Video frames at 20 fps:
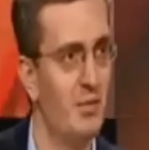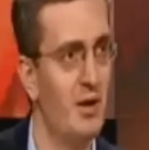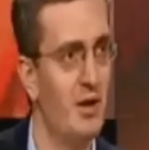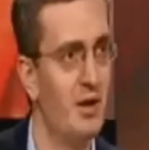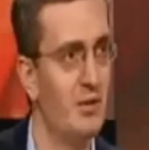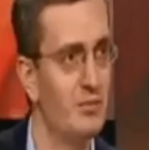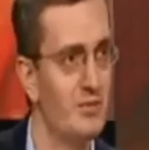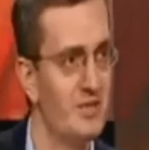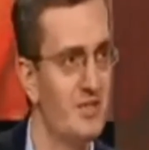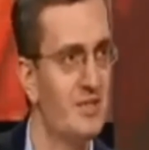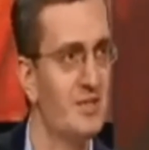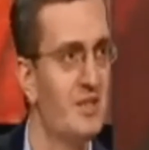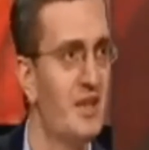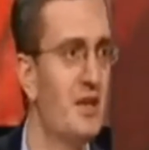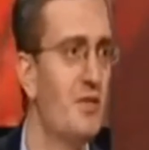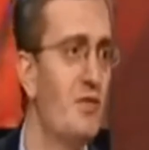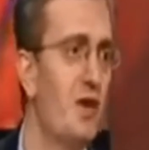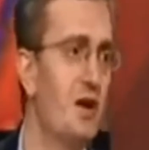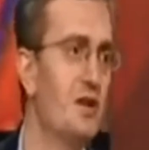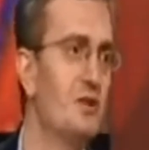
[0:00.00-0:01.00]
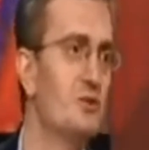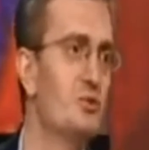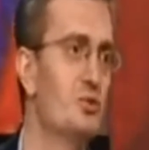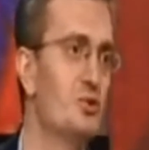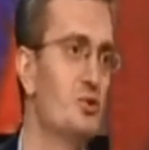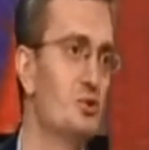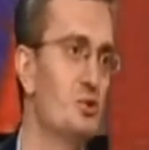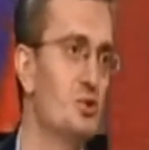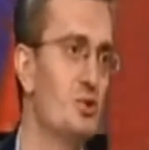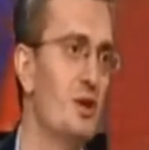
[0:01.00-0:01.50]
Ama Mısır'da ihvanın
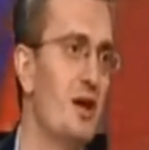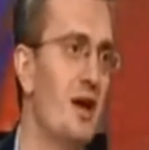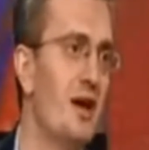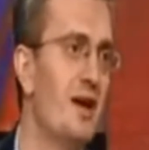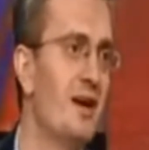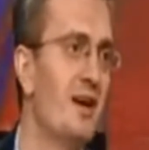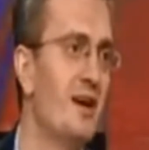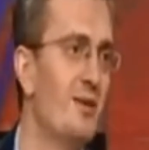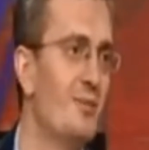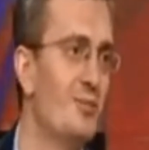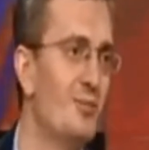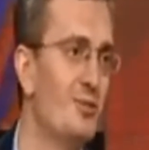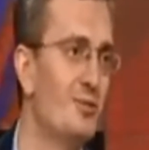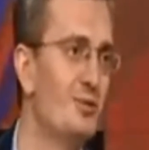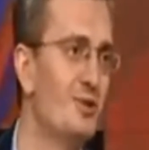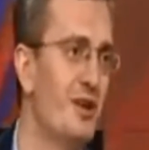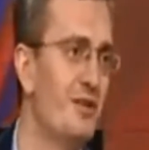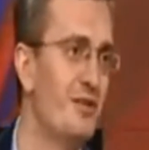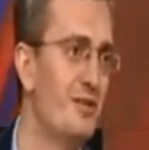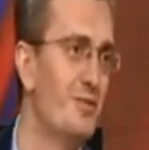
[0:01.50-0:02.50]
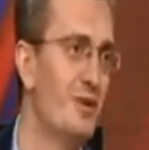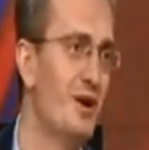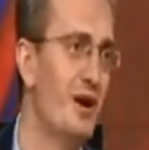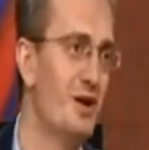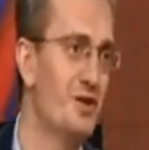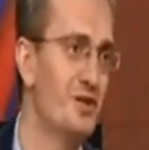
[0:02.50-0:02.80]
düşüşüyle bu devrim